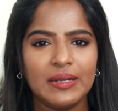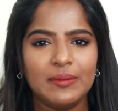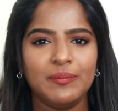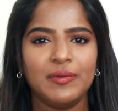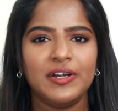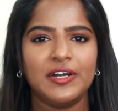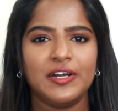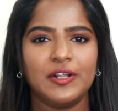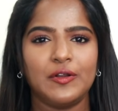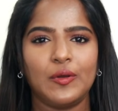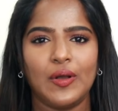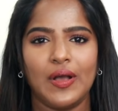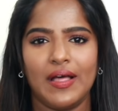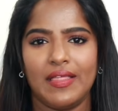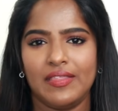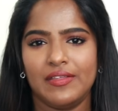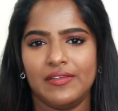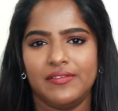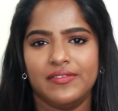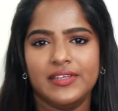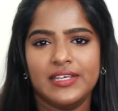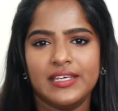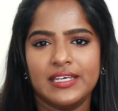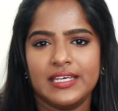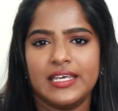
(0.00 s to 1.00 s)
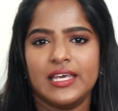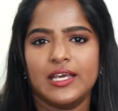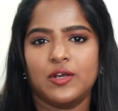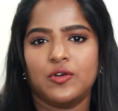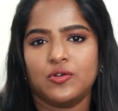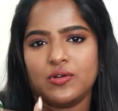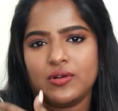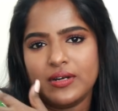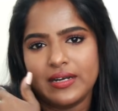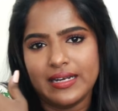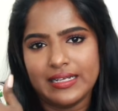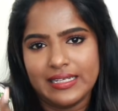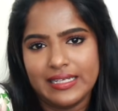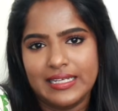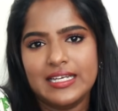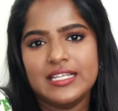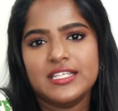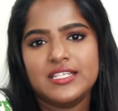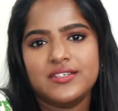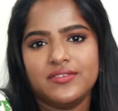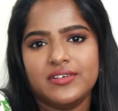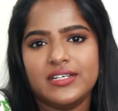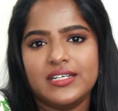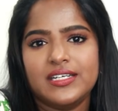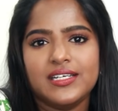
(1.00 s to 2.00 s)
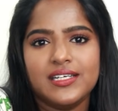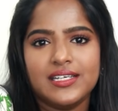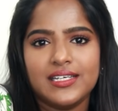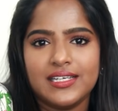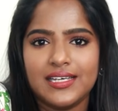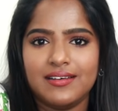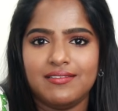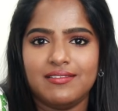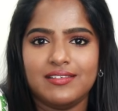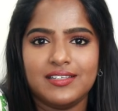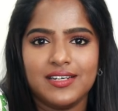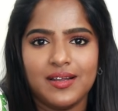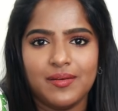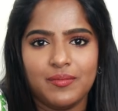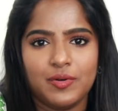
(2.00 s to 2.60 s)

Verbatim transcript: எலிமெண்ட் இருக்கும் அதாவது இங்கே கிழிச்சு விட்டு இங்கே வந்து